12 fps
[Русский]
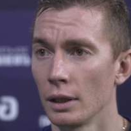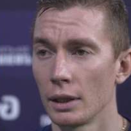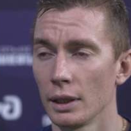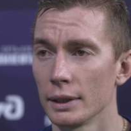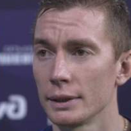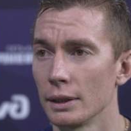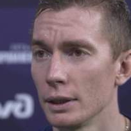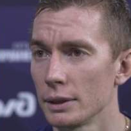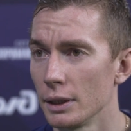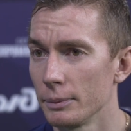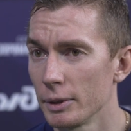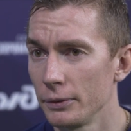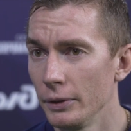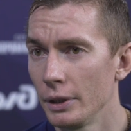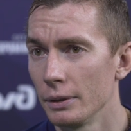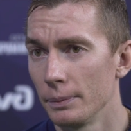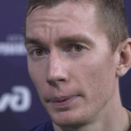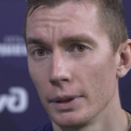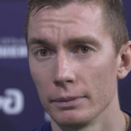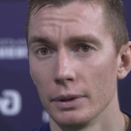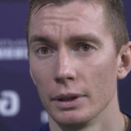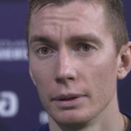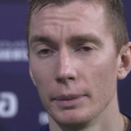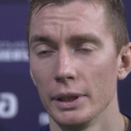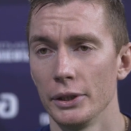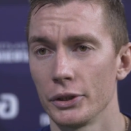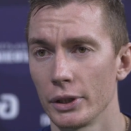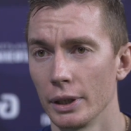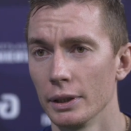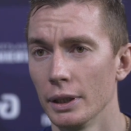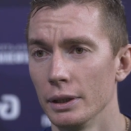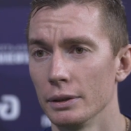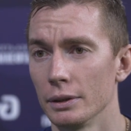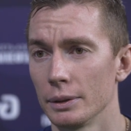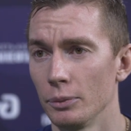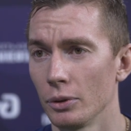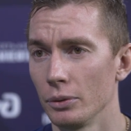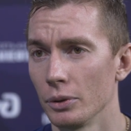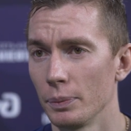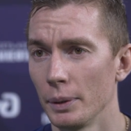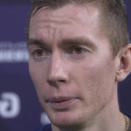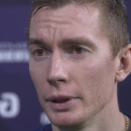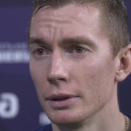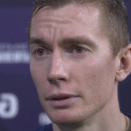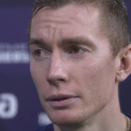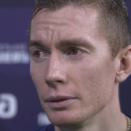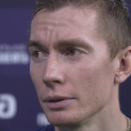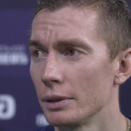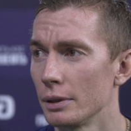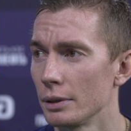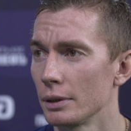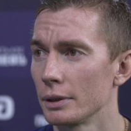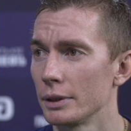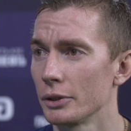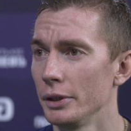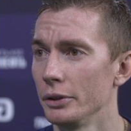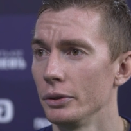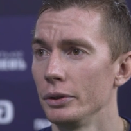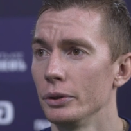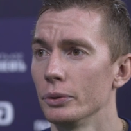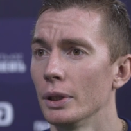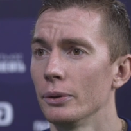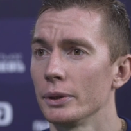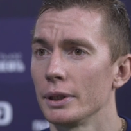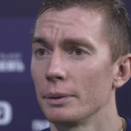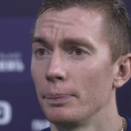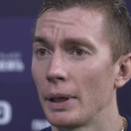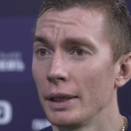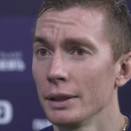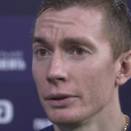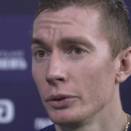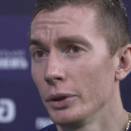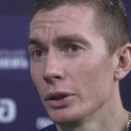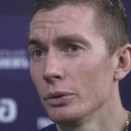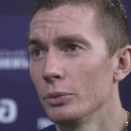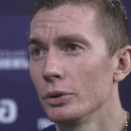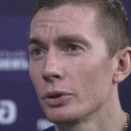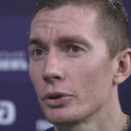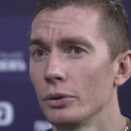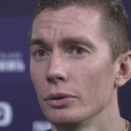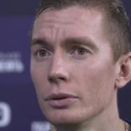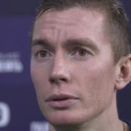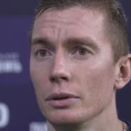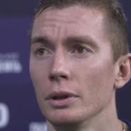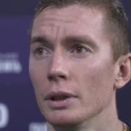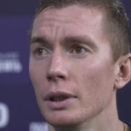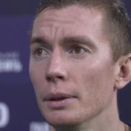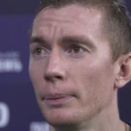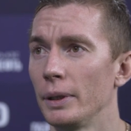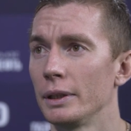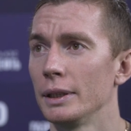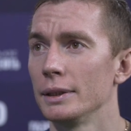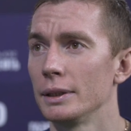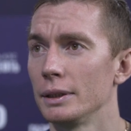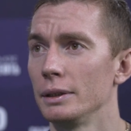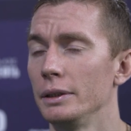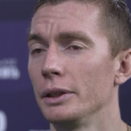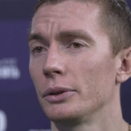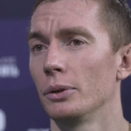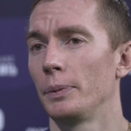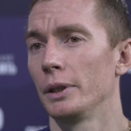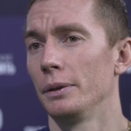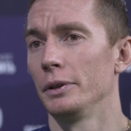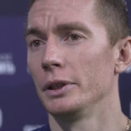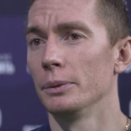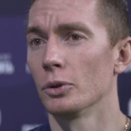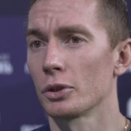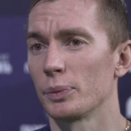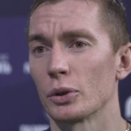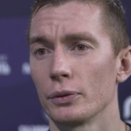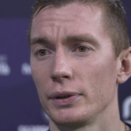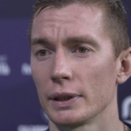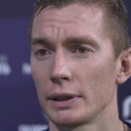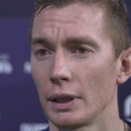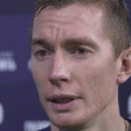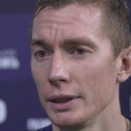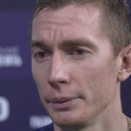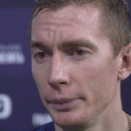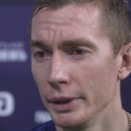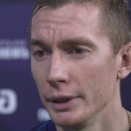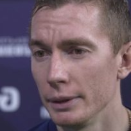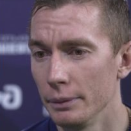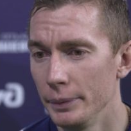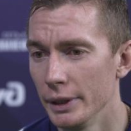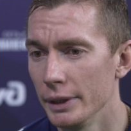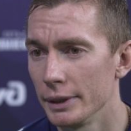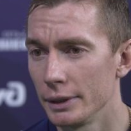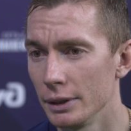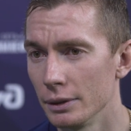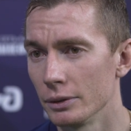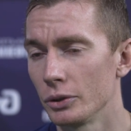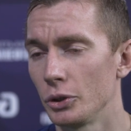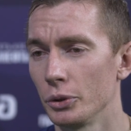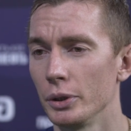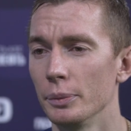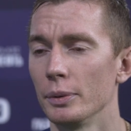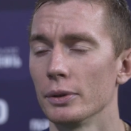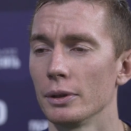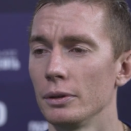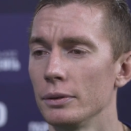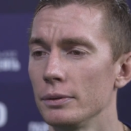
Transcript: Классно, классная атмосфера. Прям э, болельщики гнали сборную к победе. Но, ну вот, к сожалению, не удалось их порадовать. Но я думаю, что претензии никто предъявить не может, потому что все старались, били, бились и вот чуть-чуть не повезло.